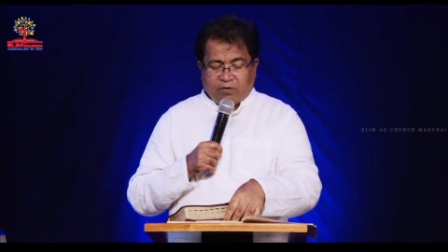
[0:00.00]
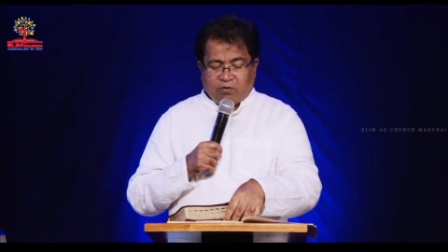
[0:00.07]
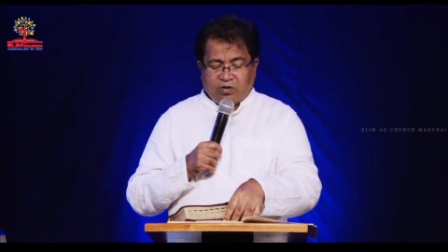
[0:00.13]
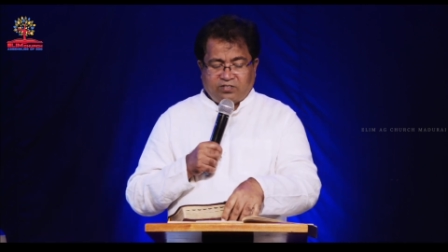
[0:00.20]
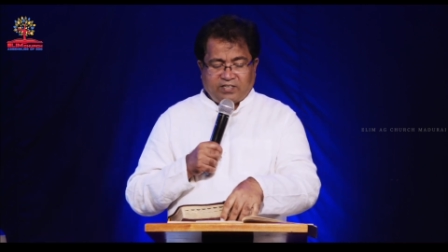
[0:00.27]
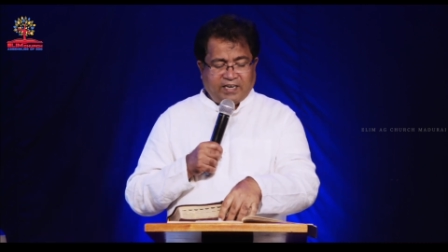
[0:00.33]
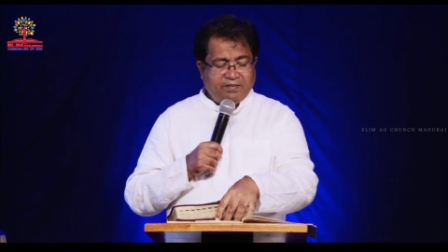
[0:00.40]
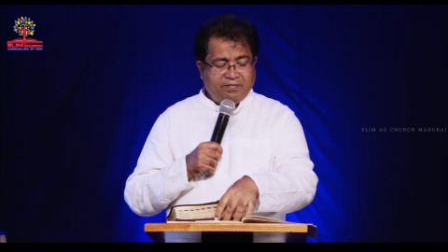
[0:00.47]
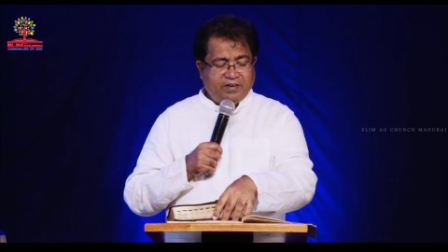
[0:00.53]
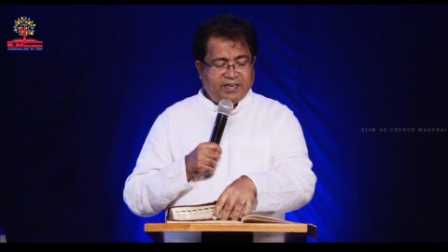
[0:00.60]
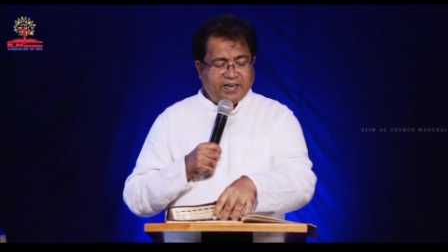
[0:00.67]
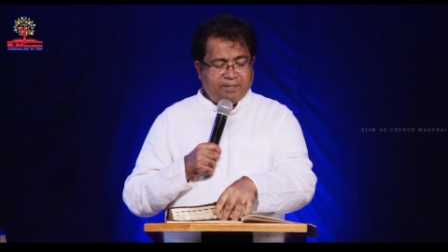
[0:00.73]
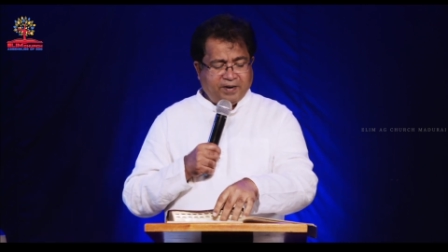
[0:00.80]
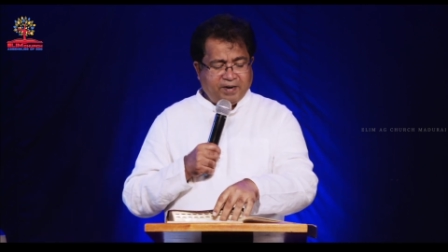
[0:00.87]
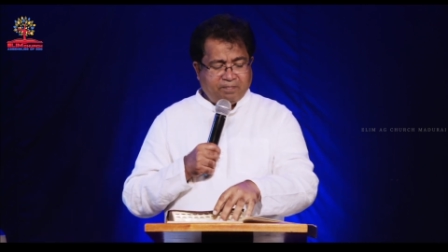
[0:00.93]
ஒரு தலைவன்
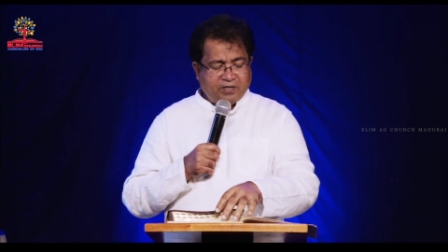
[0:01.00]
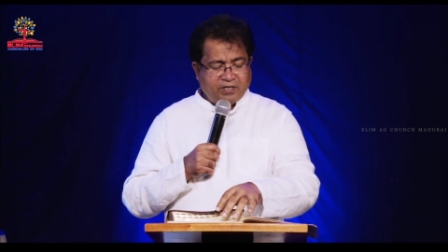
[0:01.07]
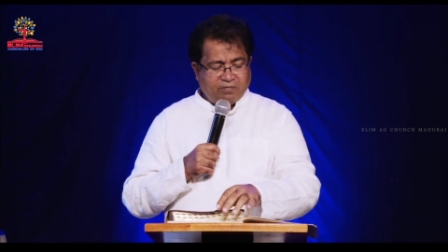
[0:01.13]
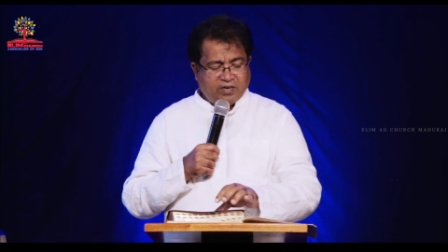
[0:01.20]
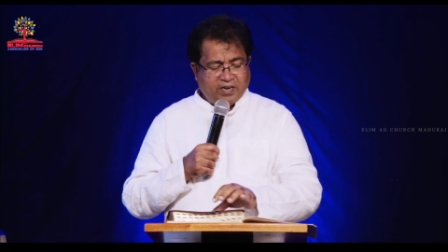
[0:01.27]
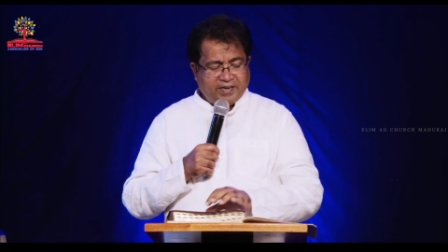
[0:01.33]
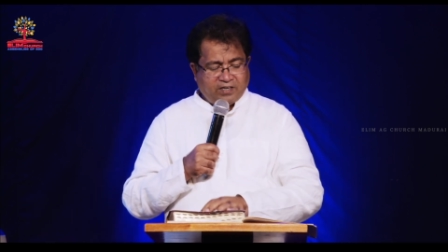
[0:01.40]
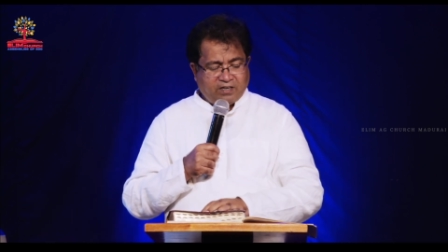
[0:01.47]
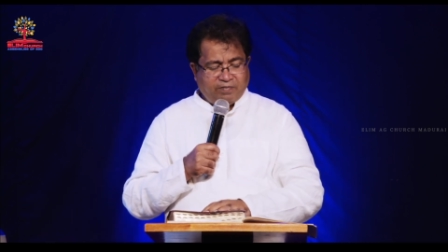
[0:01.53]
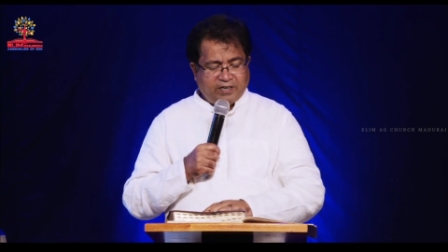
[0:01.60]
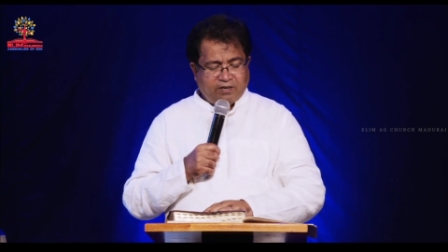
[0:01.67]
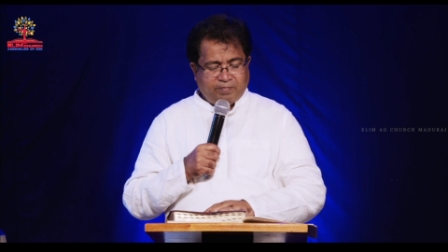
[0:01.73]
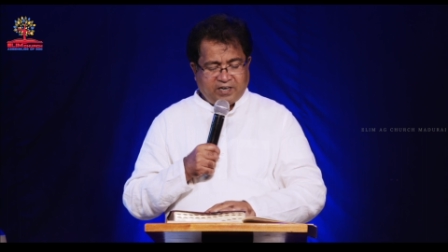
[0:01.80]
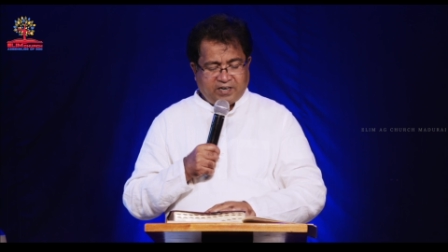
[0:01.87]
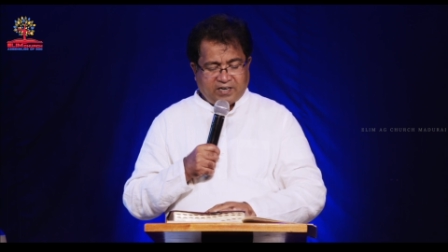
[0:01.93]
எப்படிப்பட்டவராக இருக்க
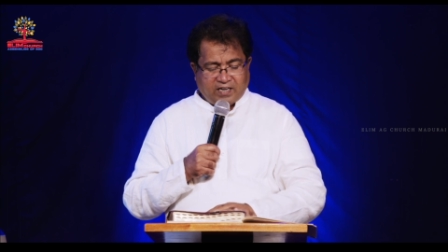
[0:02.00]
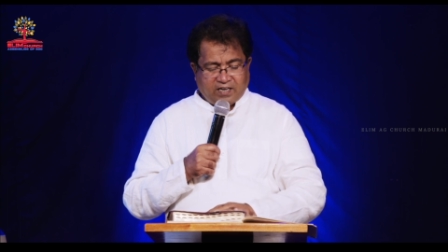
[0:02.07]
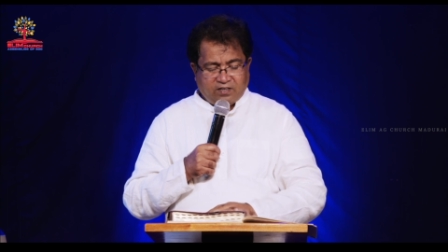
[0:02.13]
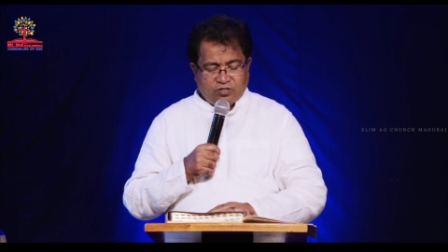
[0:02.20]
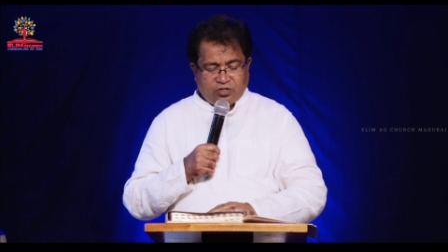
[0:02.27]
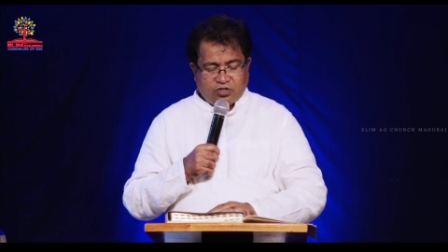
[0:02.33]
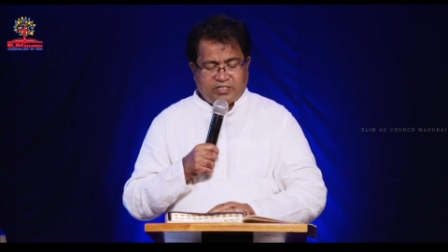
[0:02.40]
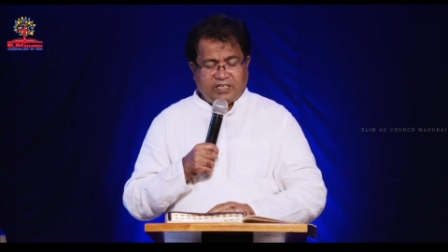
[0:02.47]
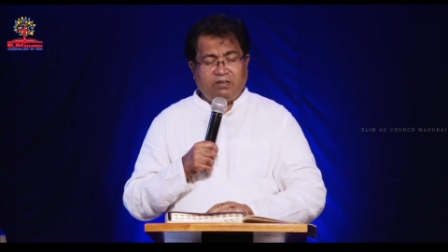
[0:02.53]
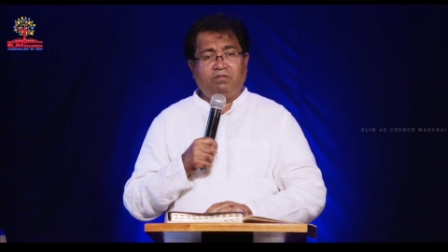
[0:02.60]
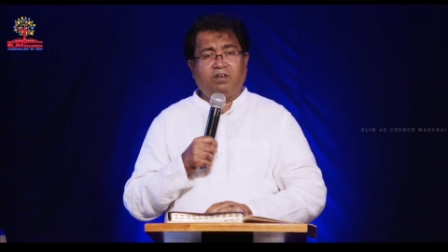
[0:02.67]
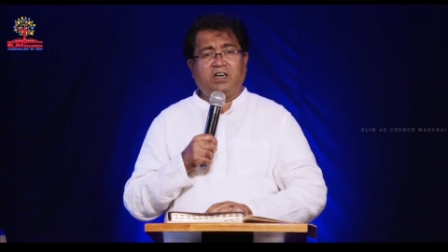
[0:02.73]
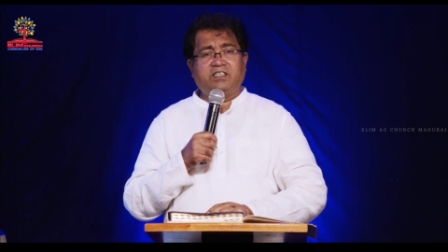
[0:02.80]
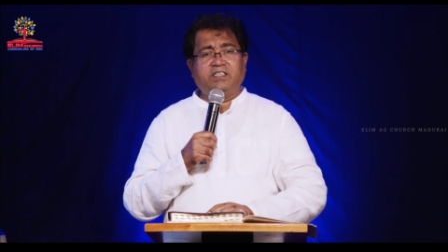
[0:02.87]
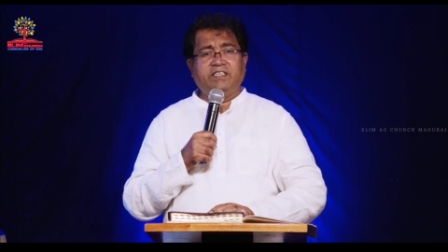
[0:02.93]
வேண்டும் என்றால்
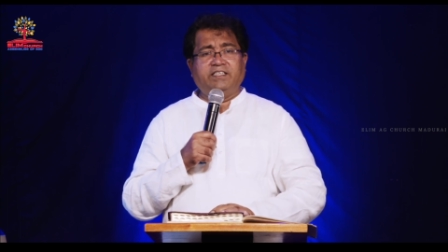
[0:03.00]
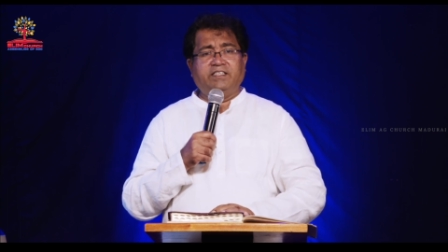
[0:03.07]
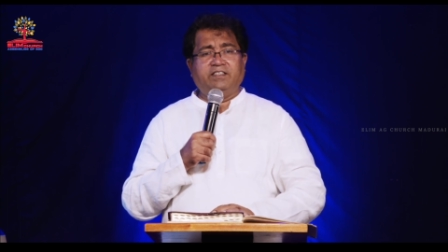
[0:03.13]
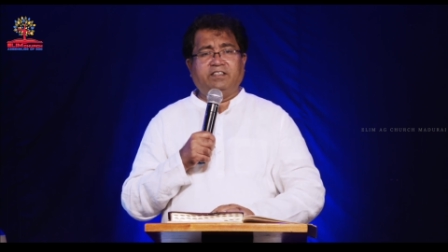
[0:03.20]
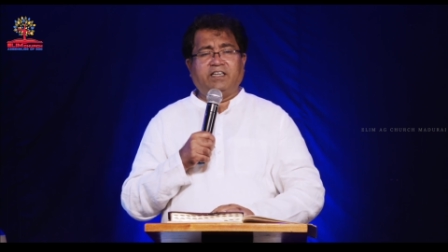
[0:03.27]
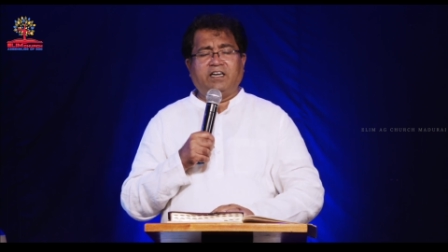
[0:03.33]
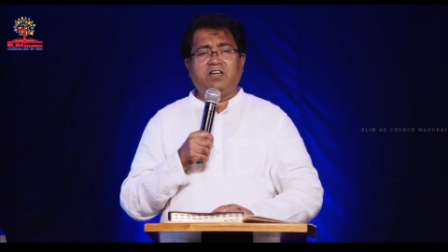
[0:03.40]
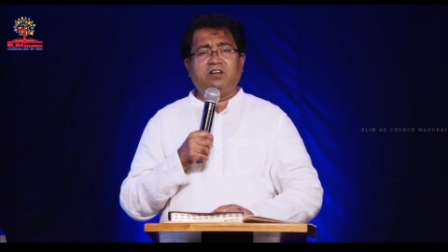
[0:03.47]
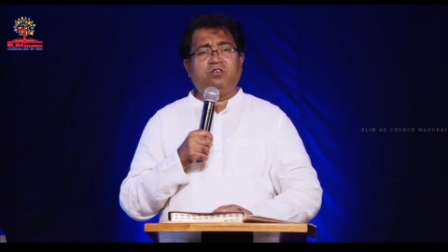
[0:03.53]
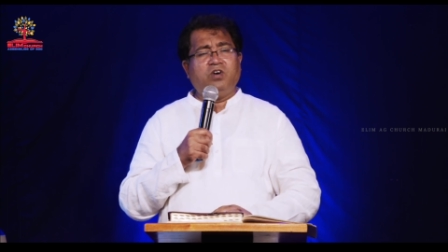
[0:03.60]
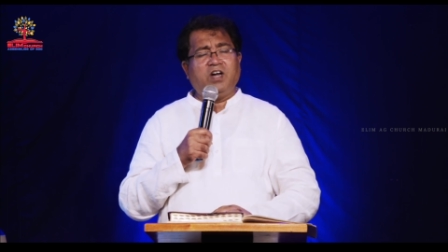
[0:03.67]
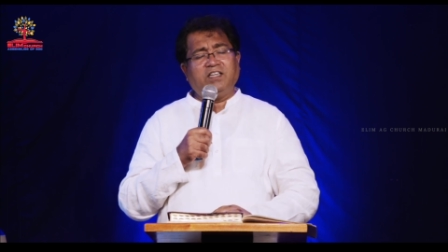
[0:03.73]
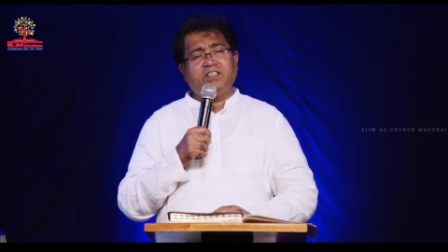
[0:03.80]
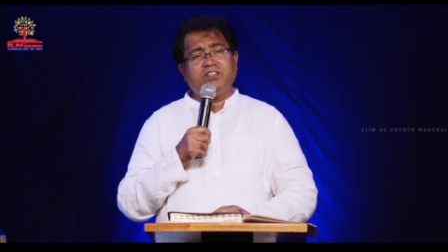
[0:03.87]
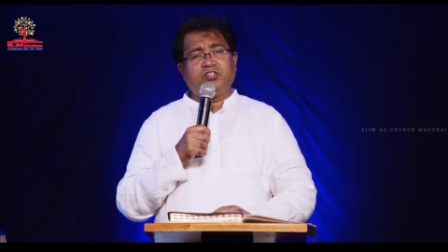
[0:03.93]
செல்வாக்கு நல்ல
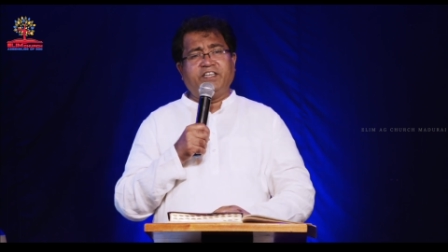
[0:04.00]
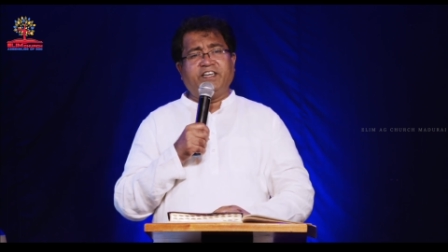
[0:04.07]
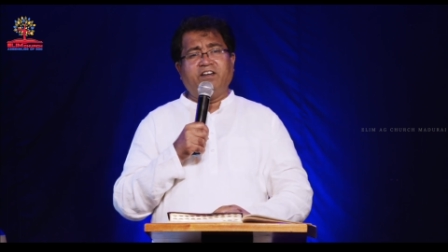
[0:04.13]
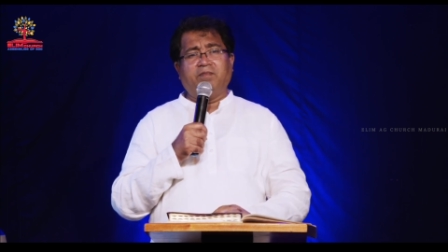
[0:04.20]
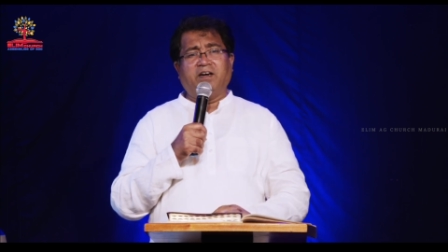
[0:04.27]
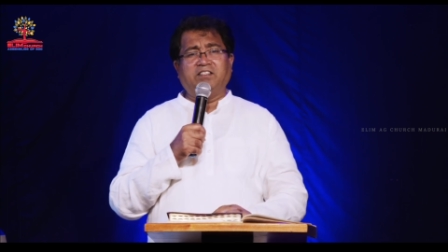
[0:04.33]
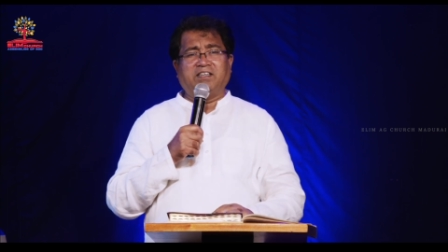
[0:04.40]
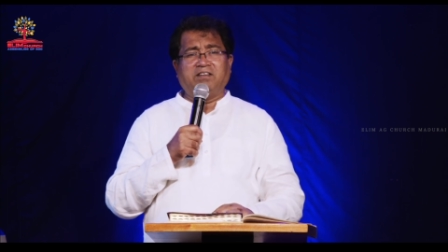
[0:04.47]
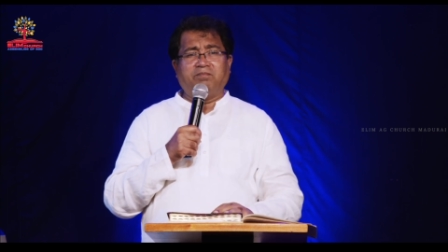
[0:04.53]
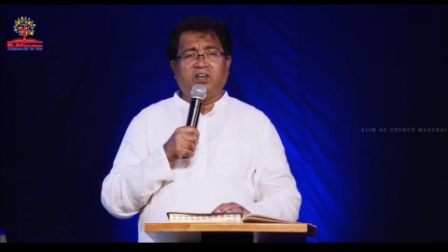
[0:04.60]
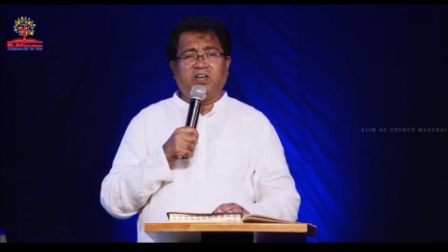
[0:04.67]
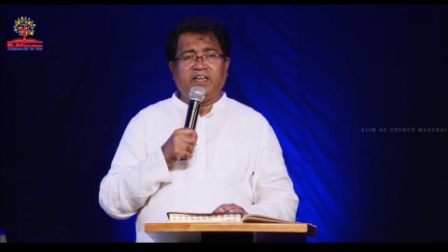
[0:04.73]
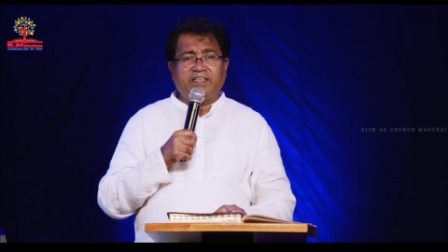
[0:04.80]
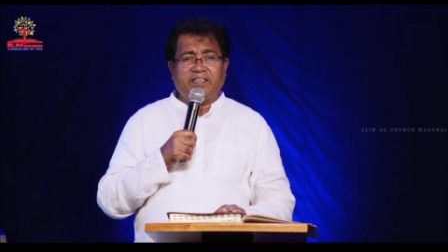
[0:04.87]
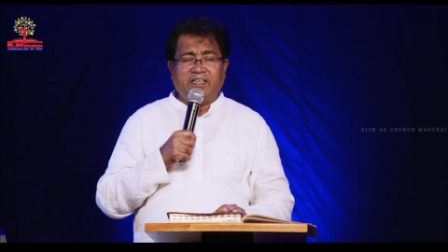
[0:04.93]
குணாதிசயங்கள்
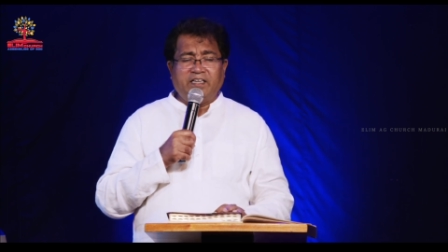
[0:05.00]
மாத்திரமல்ல